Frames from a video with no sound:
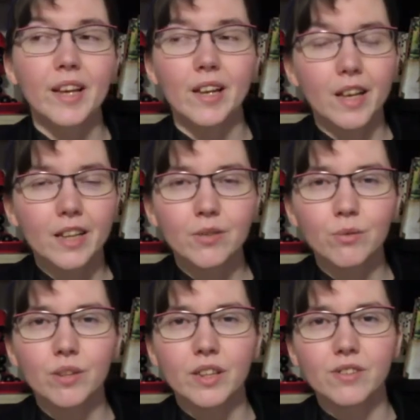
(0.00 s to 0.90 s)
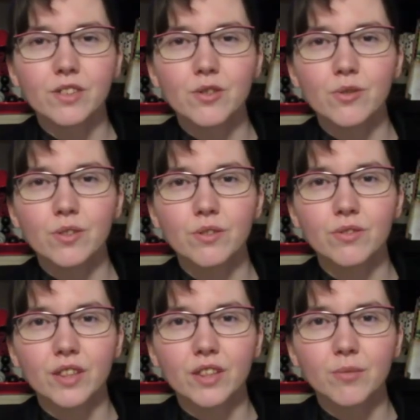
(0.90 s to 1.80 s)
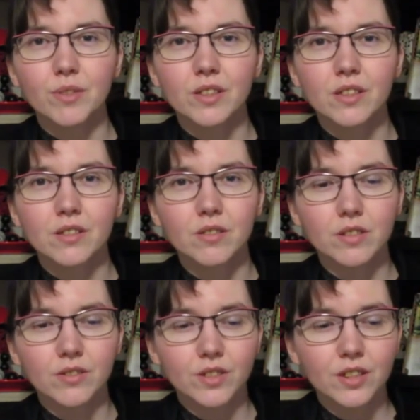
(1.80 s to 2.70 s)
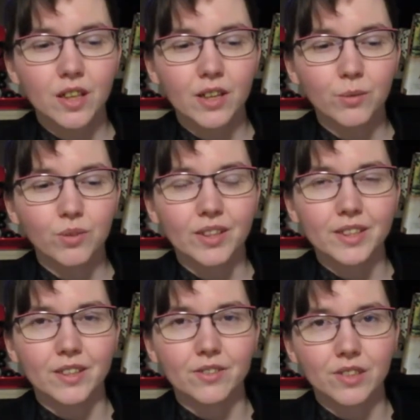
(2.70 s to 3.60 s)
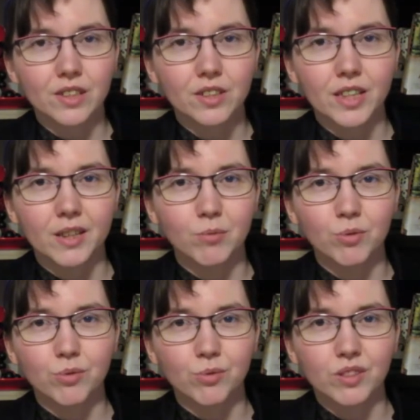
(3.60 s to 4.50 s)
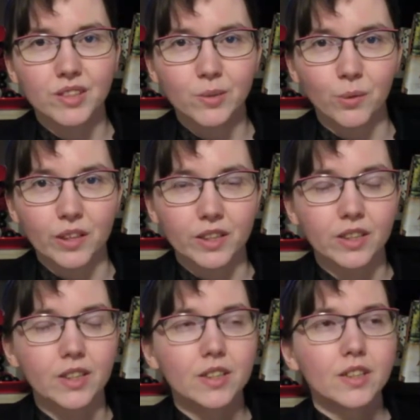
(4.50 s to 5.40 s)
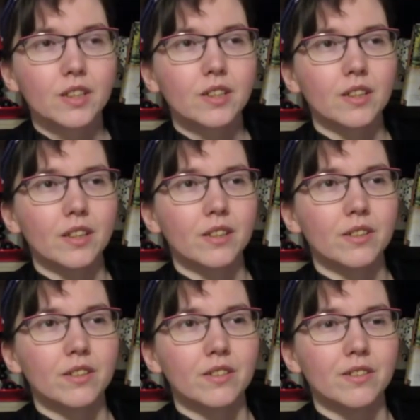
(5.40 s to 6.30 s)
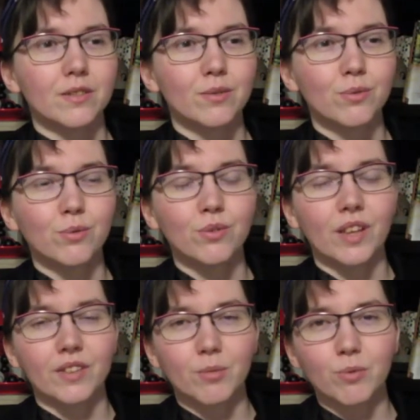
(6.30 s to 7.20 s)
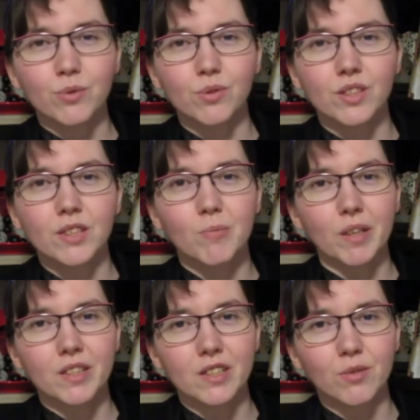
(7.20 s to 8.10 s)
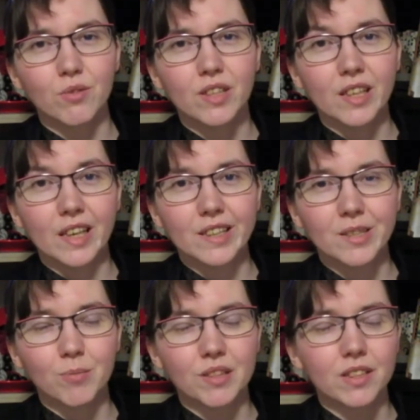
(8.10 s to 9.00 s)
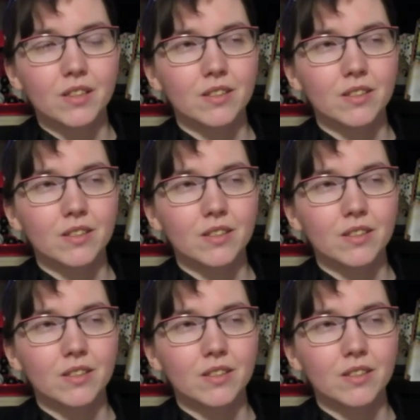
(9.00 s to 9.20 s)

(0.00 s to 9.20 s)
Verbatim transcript: Là non, elle a fait le choix de faire comme si, euh, il racontait à sa fille réellement son histoire. Et euh, du coup, on a vraiment ce style particulier et atypique.